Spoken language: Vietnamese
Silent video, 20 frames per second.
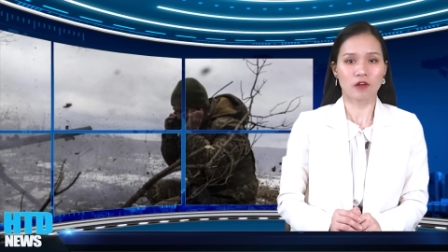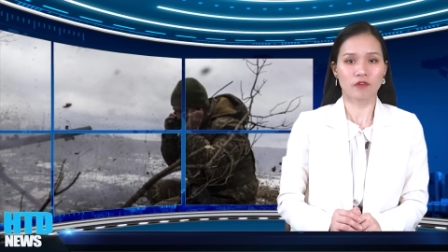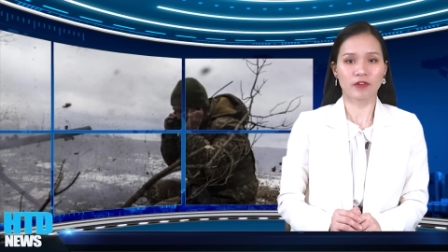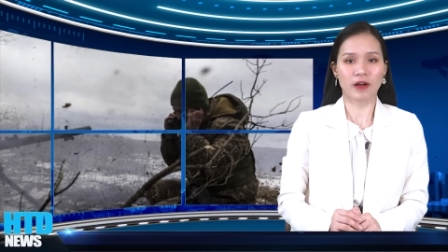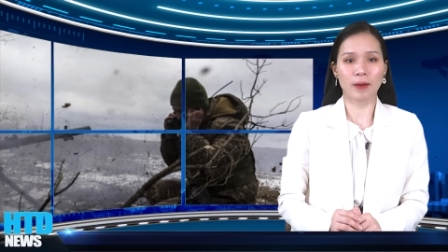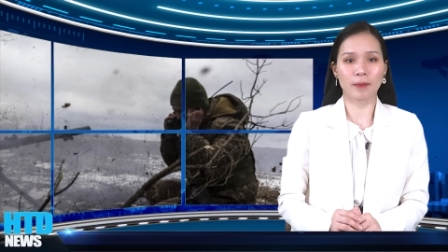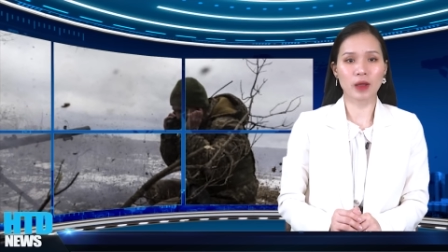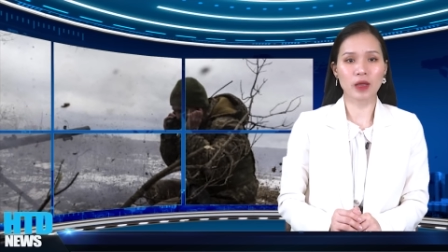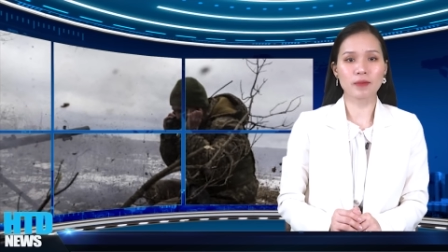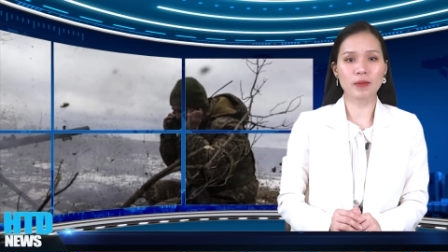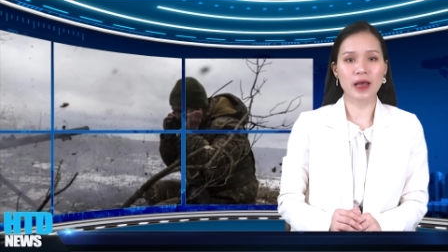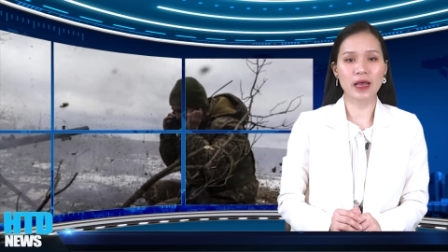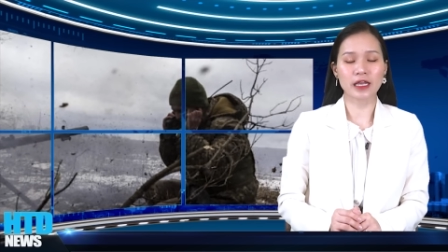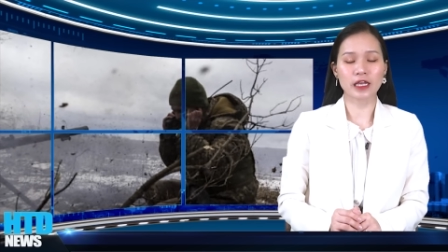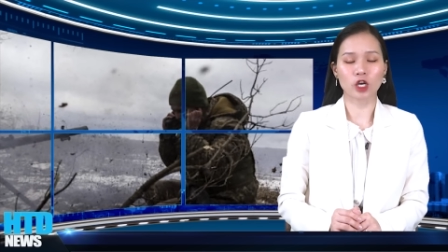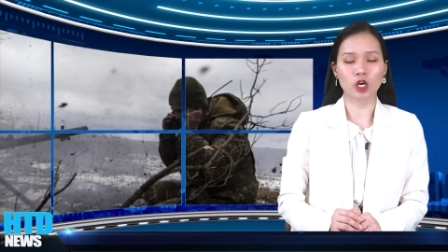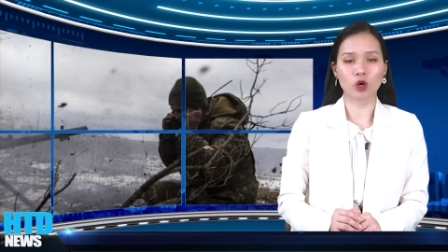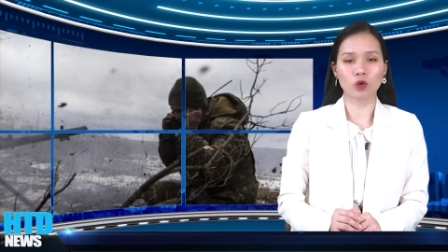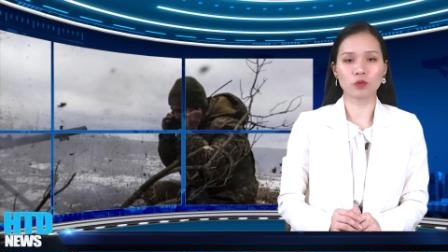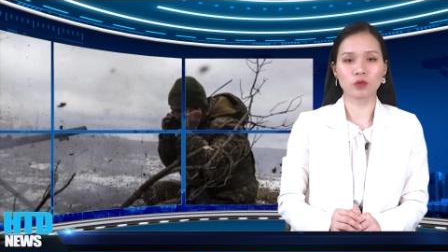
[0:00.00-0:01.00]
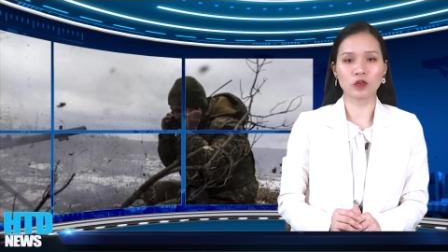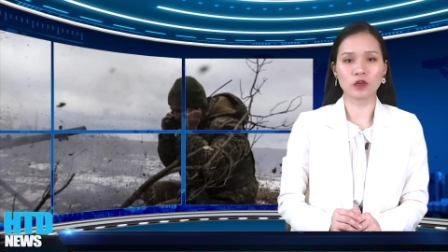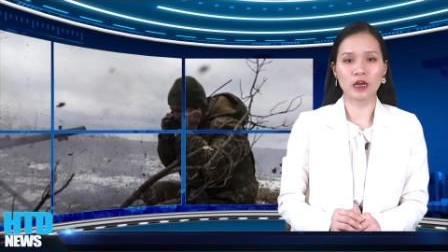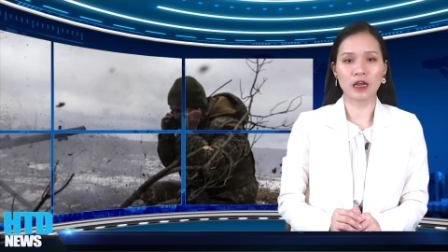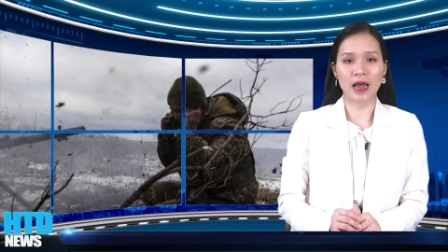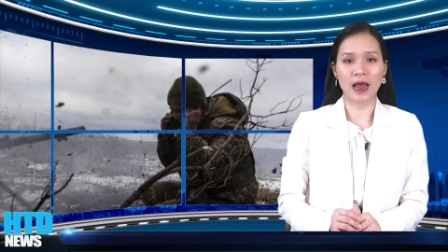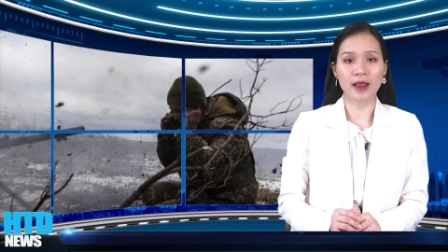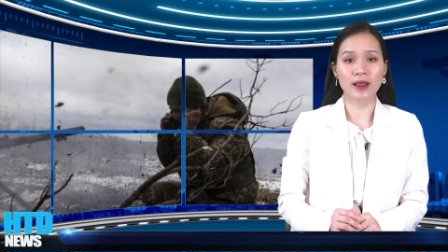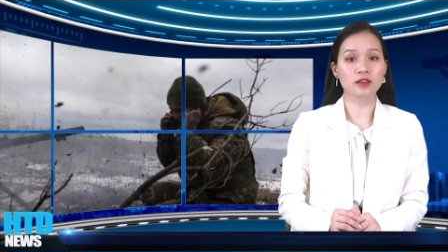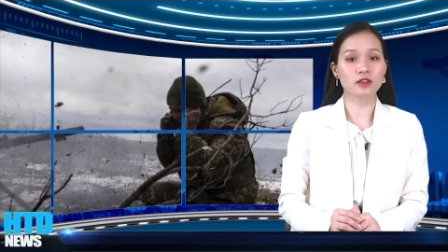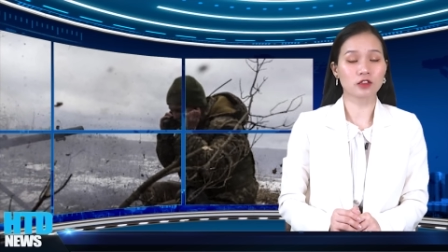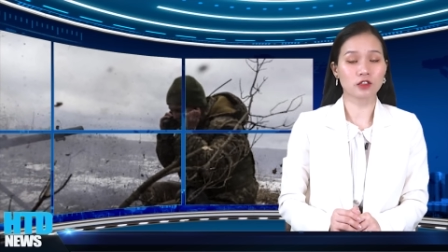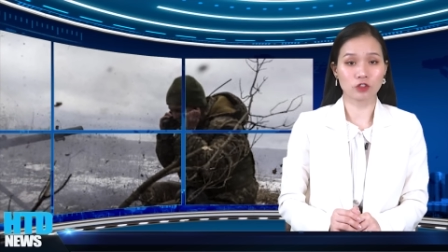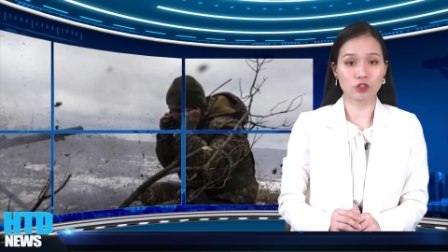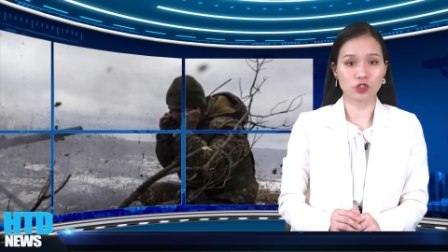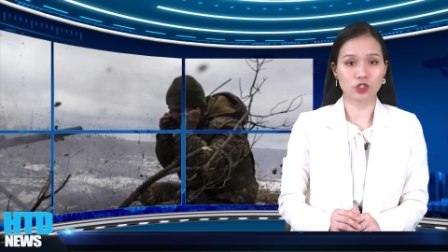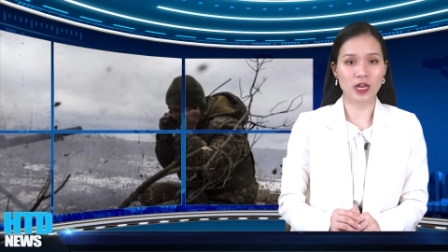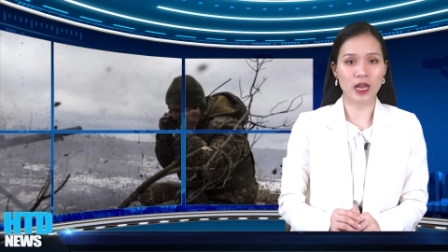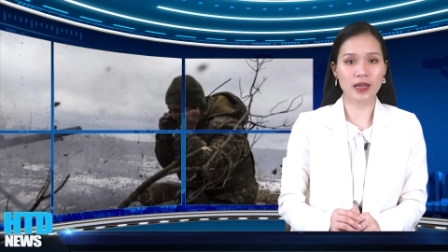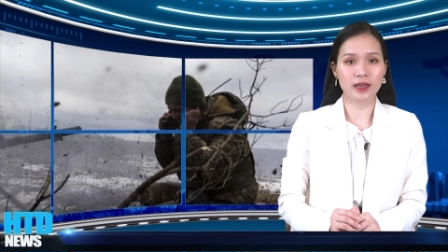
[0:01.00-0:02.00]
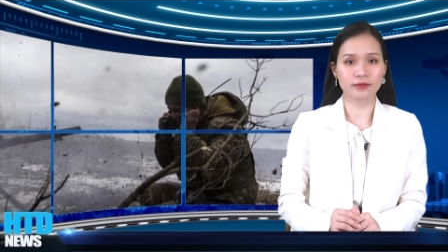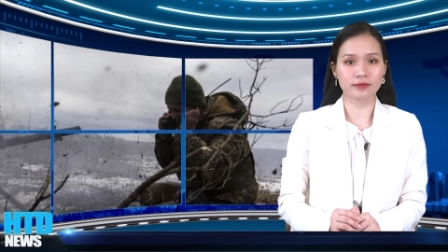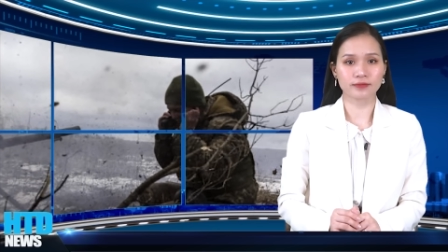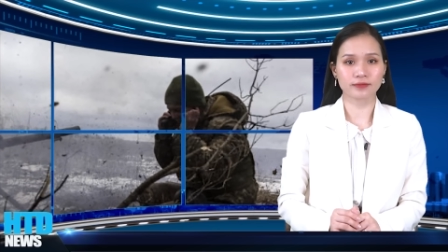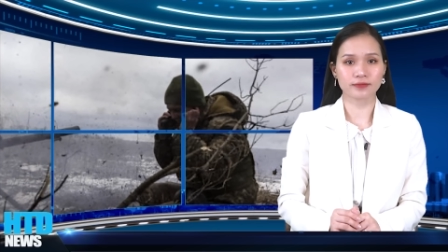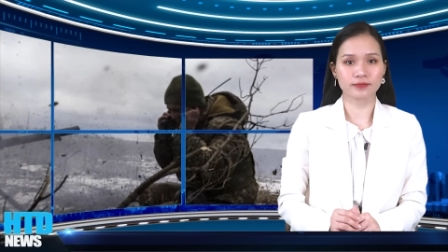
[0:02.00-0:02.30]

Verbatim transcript: và máy bay không người lái tự sát.